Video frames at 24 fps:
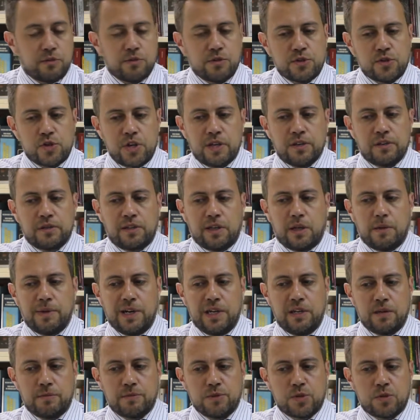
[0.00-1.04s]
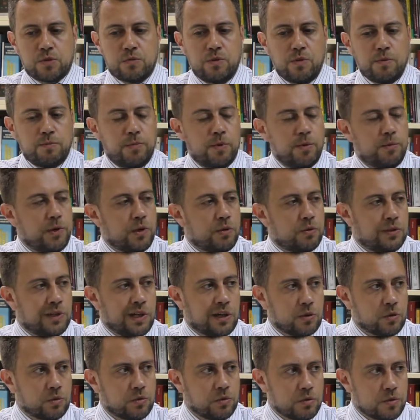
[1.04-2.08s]
Nós já trabalhamos com o público de
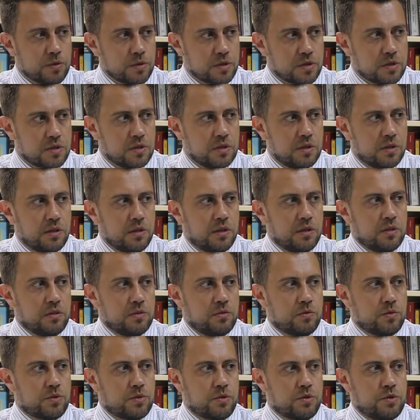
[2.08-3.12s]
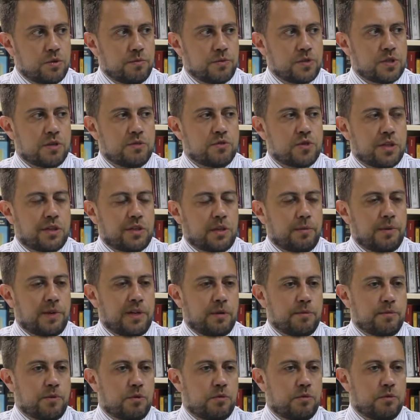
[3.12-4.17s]
alunos, nos últimos anos já
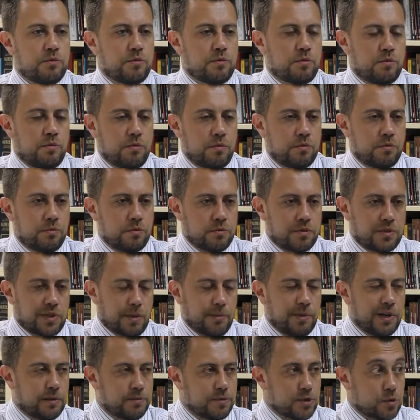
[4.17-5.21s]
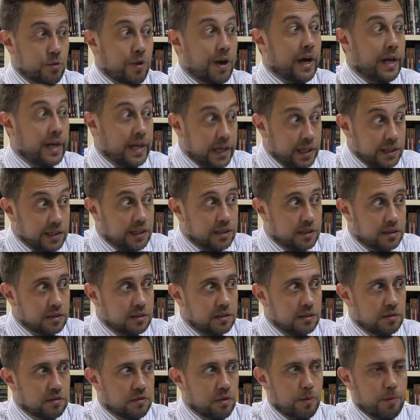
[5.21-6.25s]
trabalhamos com, com trabalhamos com a rede,
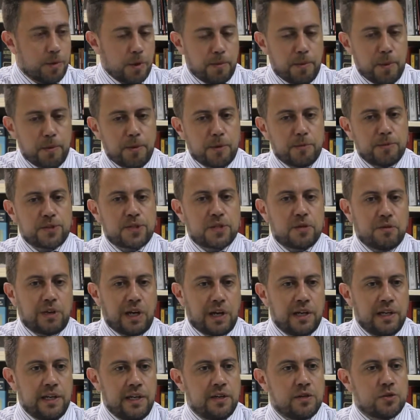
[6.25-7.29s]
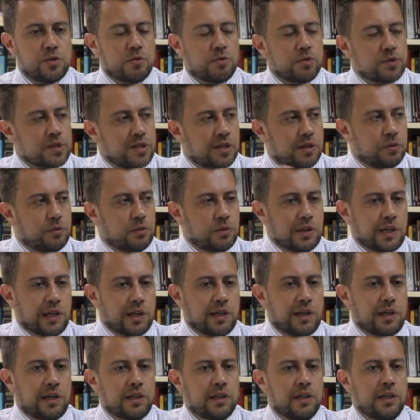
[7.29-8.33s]
com a própria promoção da rede, o conselho
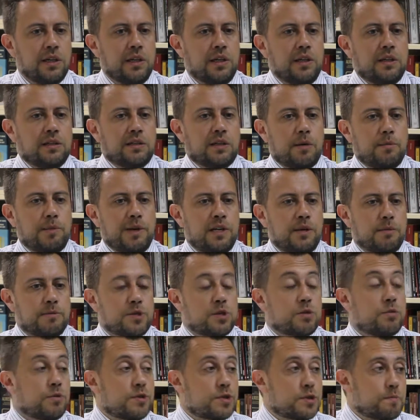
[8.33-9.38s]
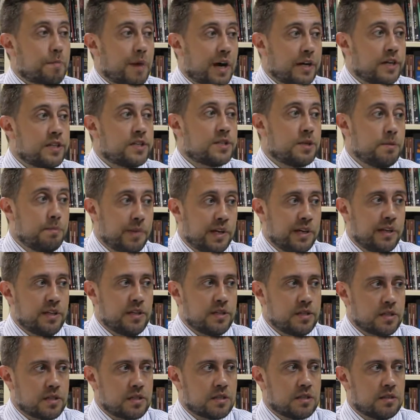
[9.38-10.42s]
tutelar, trabalhamos com os pais e
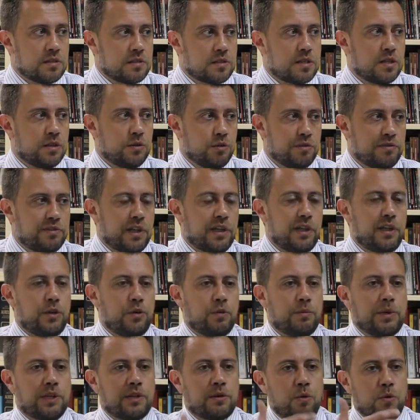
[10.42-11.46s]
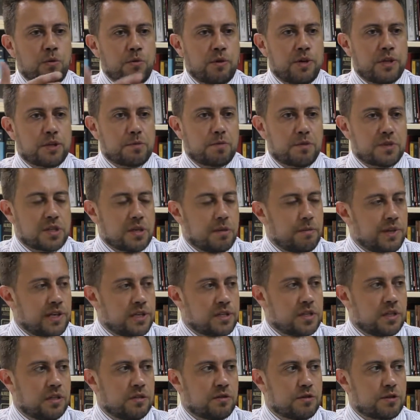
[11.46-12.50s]
mães sem dúvida nenhuma, ou
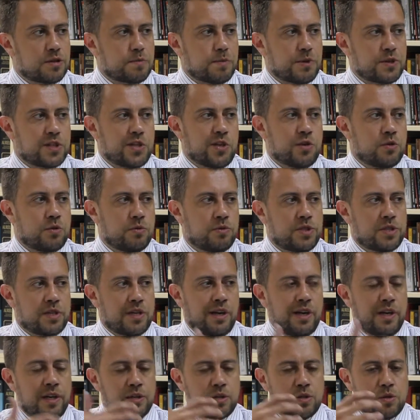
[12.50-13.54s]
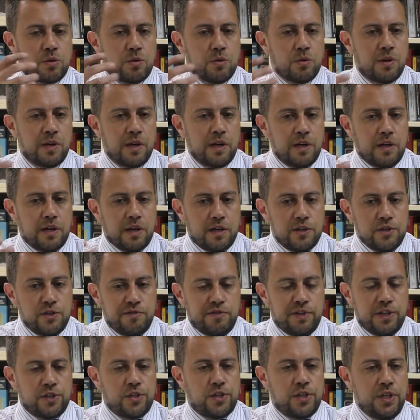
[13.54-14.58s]
responsabilizando nos processos judiciais, ou
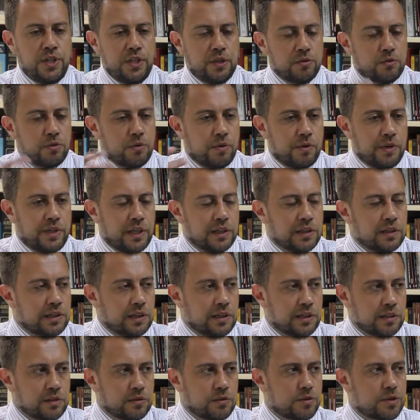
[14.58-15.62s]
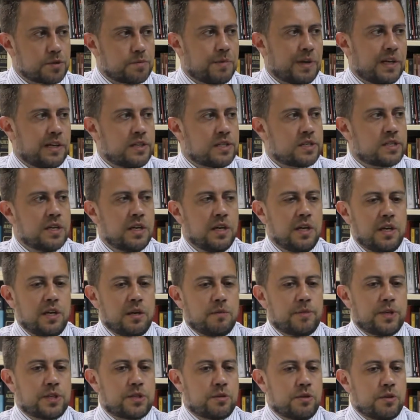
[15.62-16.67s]
advertindo, ou orientando os pais,
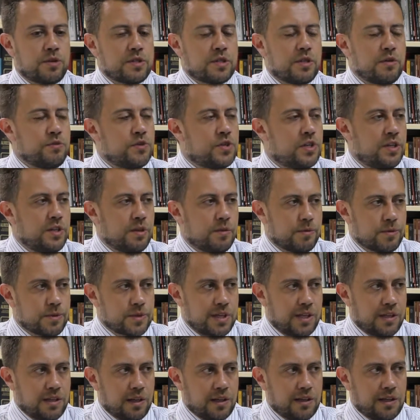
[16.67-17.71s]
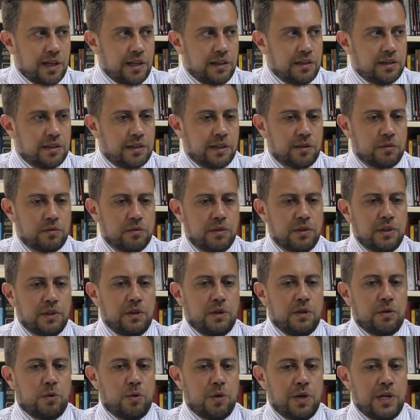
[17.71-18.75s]
mas nós não tínhamos ainda até então
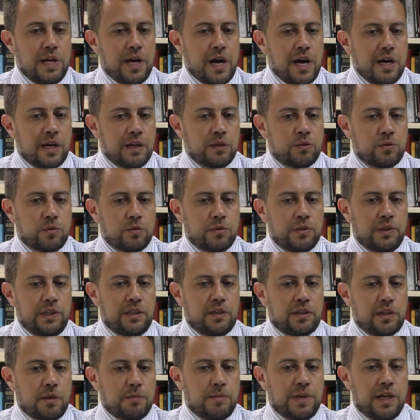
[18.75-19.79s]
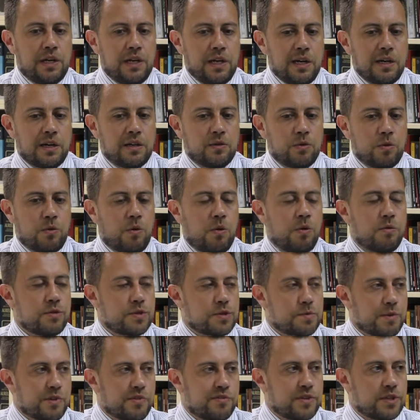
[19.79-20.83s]
olhado e trabalhado com os
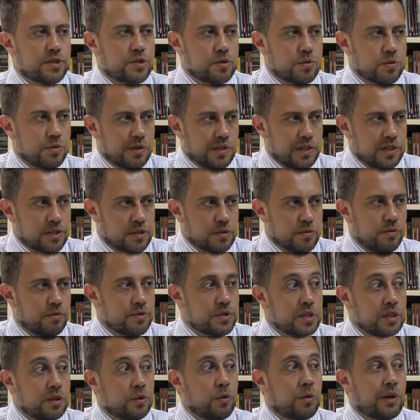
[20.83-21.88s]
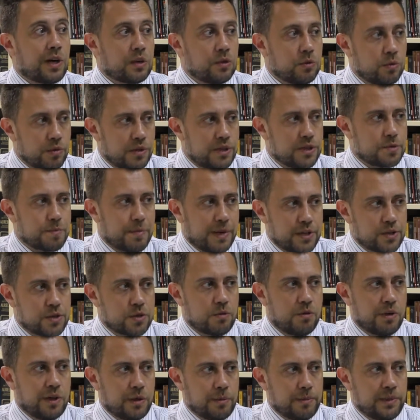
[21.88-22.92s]
professores, com os educadores
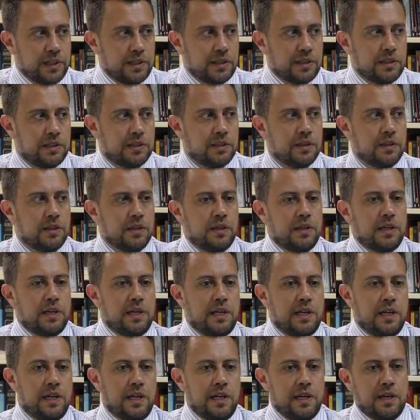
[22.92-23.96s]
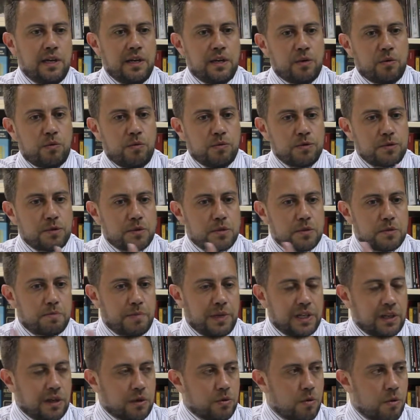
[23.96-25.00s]
particularmente, eh, com os
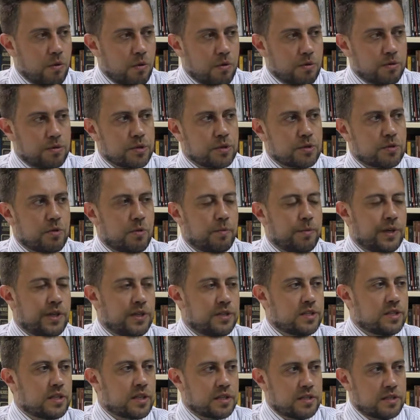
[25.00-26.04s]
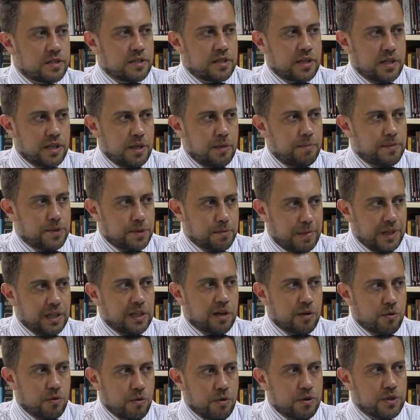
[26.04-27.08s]
pedagogos, os componentes das equipes
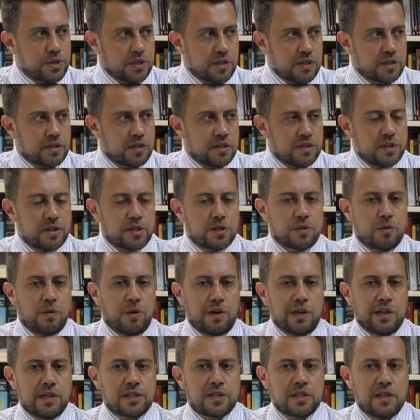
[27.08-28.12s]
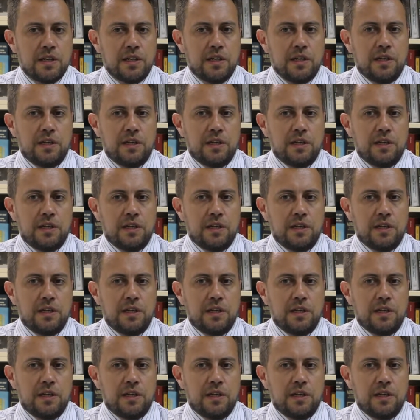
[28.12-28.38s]
pedagógicas das escolas.